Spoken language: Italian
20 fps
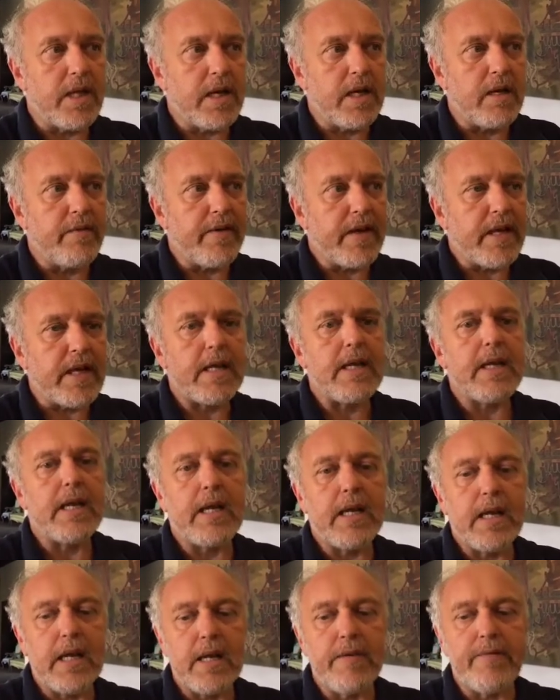a
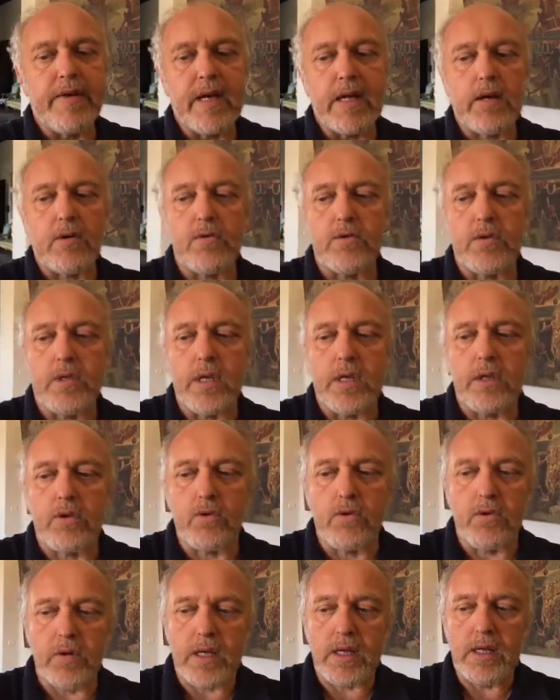a rilevare
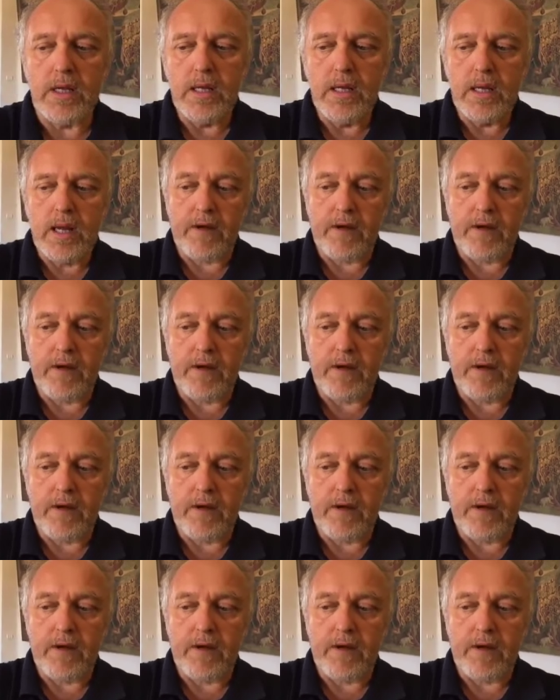contenitori